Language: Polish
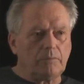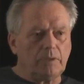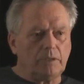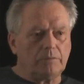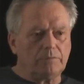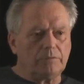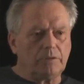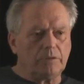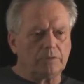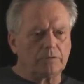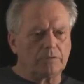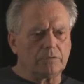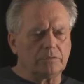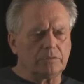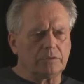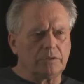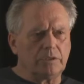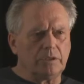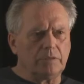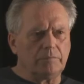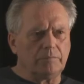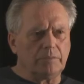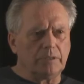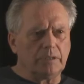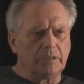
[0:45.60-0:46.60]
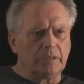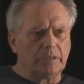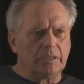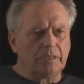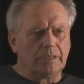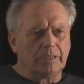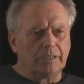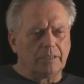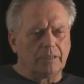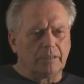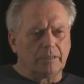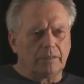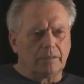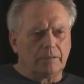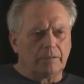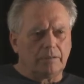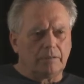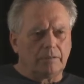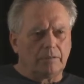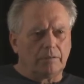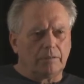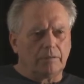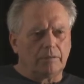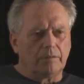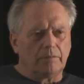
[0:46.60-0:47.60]
W związku z tym
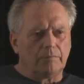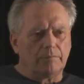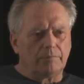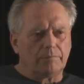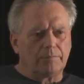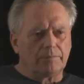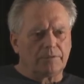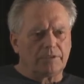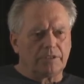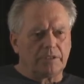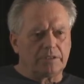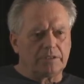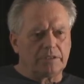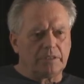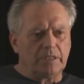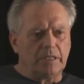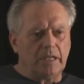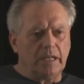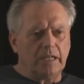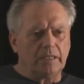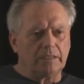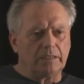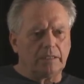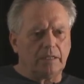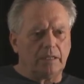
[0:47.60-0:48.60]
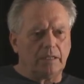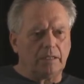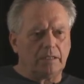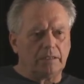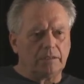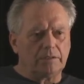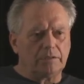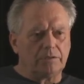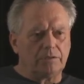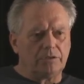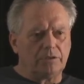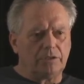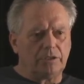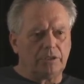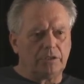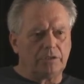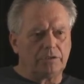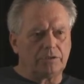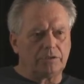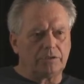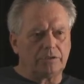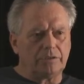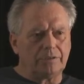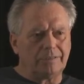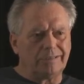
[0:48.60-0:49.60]
przez lata
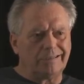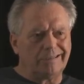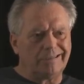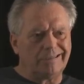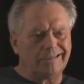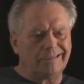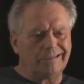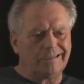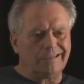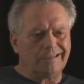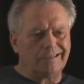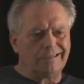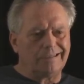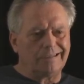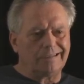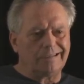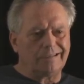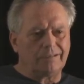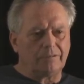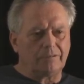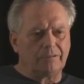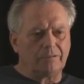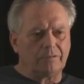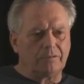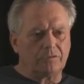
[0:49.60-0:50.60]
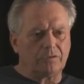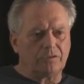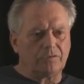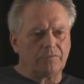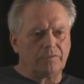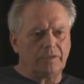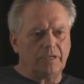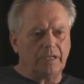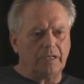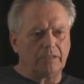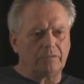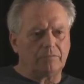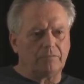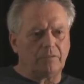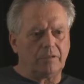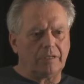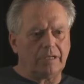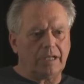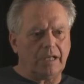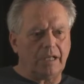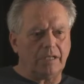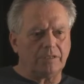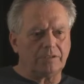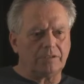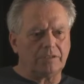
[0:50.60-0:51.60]
gdzieś to światło,
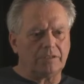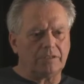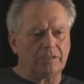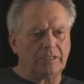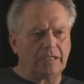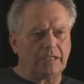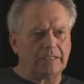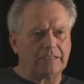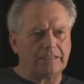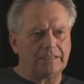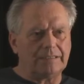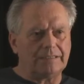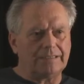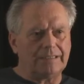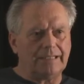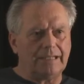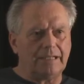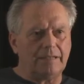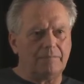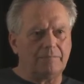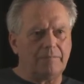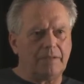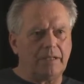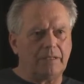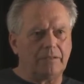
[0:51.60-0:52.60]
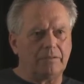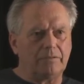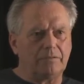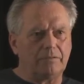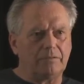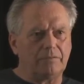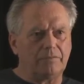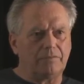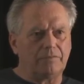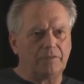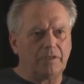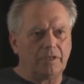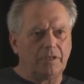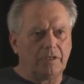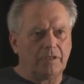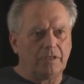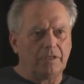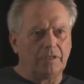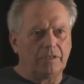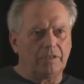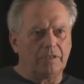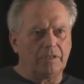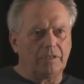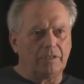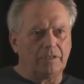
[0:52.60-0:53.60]
każdy jakiś z elementów
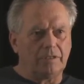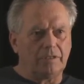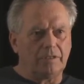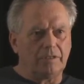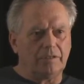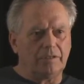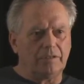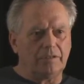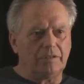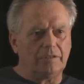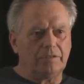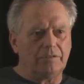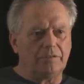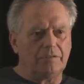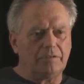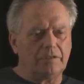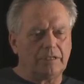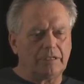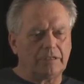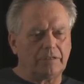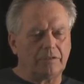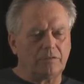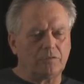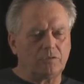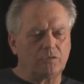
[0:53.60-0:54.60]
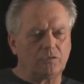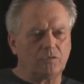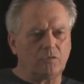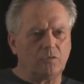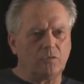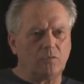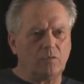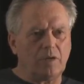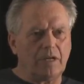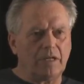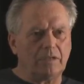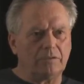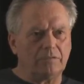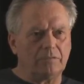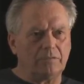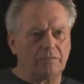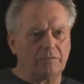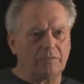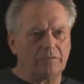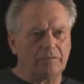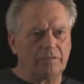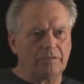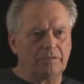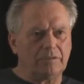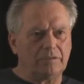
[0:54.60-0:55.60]
e, e, jakiegoś
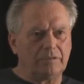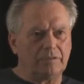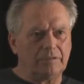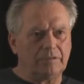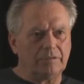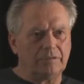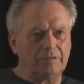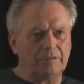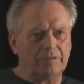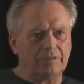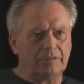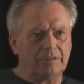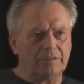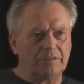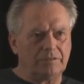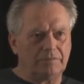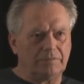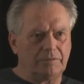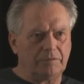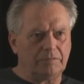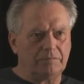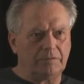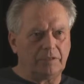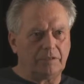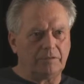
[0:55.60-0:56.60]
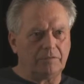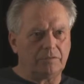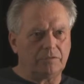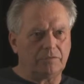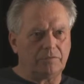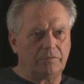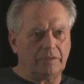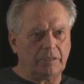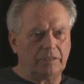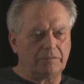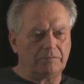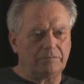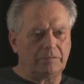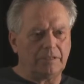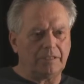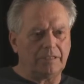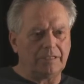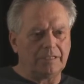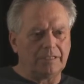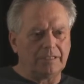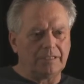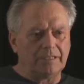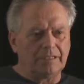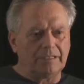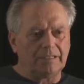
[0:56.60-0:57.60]
układu e, niezwykłego światła,
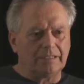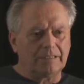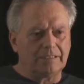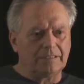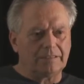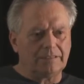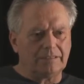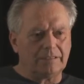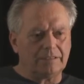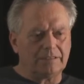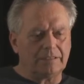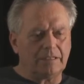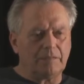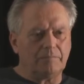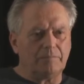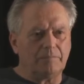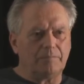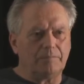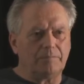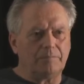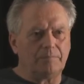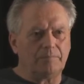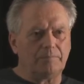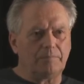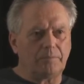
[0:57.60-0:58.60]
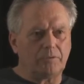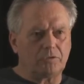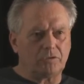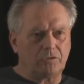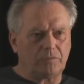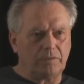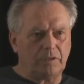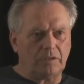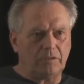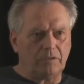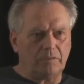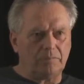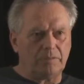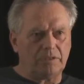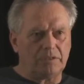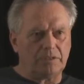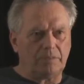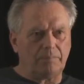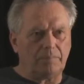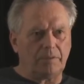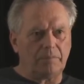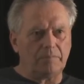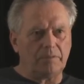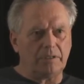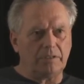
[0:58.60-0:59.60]
gdzieś tam podświadomie
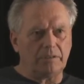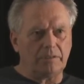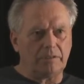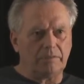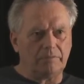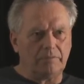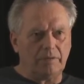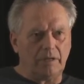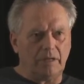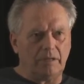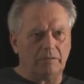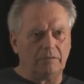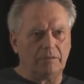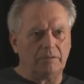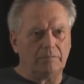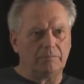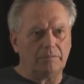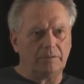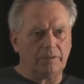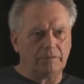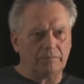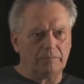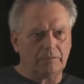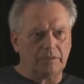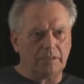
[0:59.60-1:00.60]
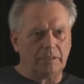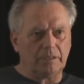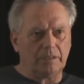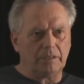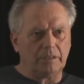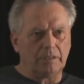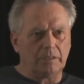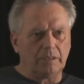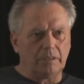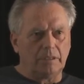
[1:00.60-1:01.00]
zapamiętywałem, prawda?